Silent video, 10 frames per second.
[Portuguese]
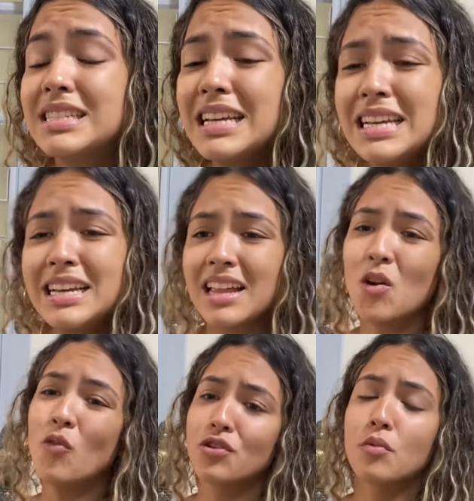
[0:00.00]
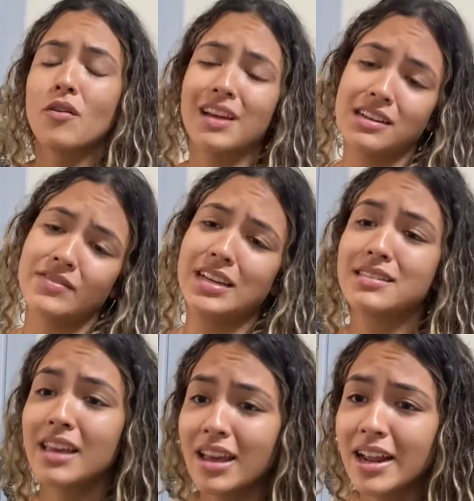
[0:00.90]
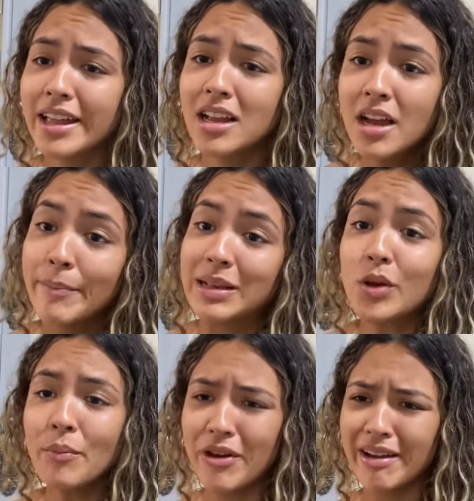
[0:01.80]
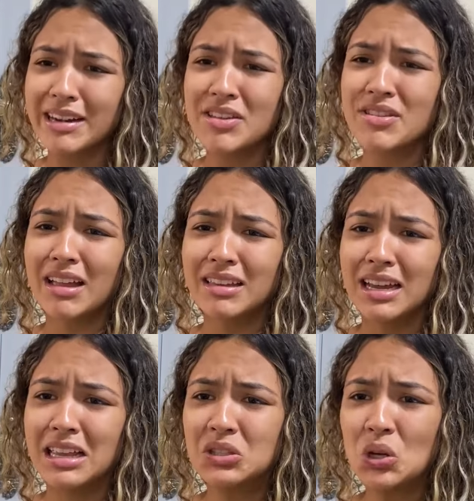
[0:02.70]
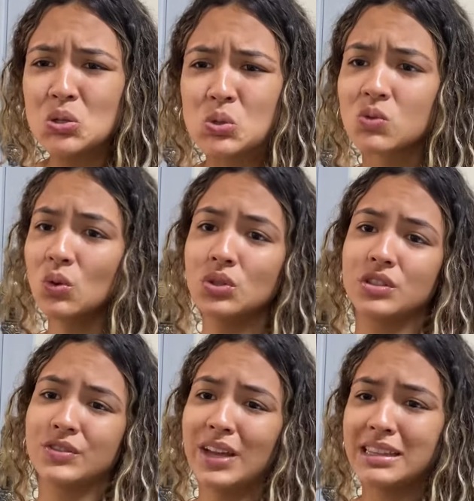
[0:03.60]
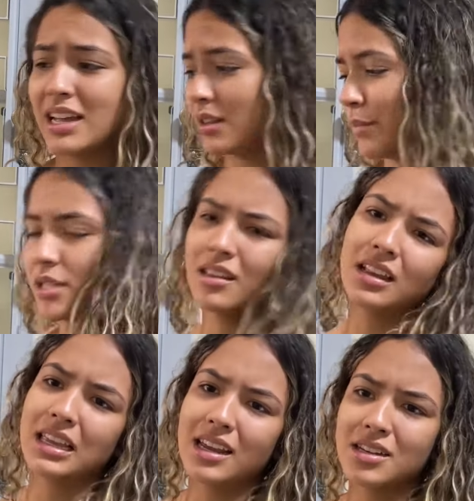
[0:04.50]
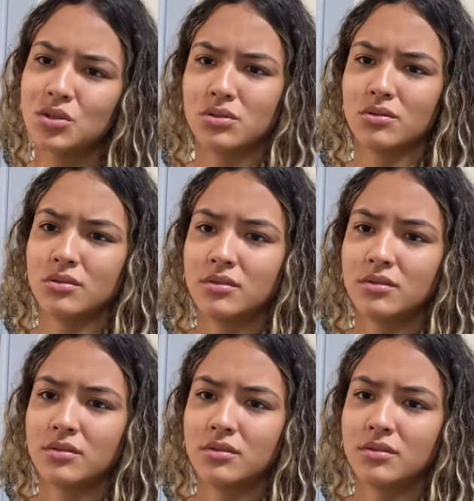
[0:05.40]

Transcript: Sim, ele confirmou várias vezes que era ele. Mas como que eu acreditava nele? Todo sujo, fedendo, mexendo em lixo.